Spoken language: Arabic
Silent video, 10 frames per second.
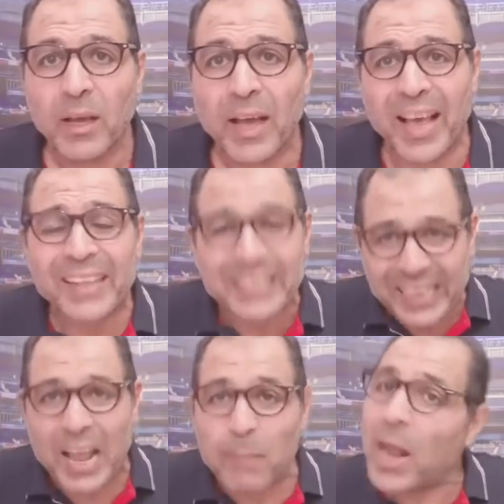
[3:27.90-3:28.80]

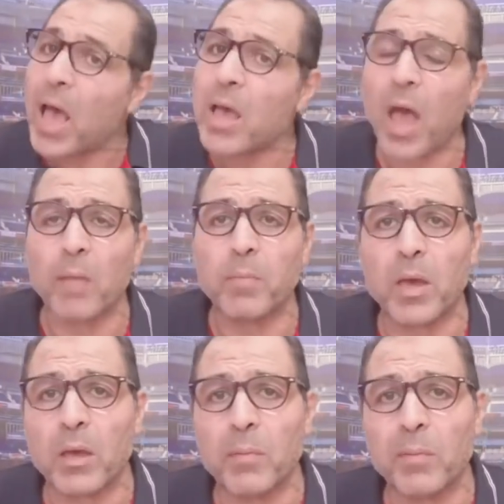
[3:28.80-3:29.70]
هتتلام لا يا
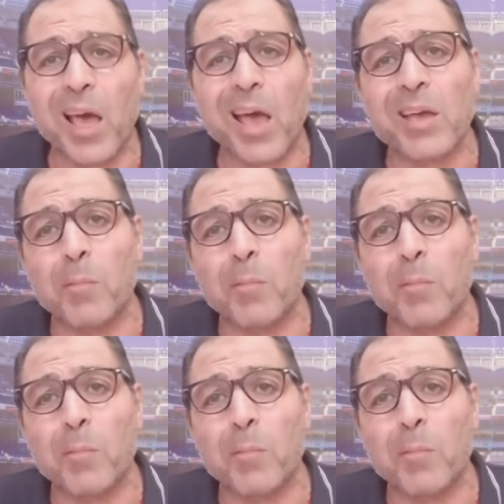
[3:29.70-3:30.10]
حبيبي لا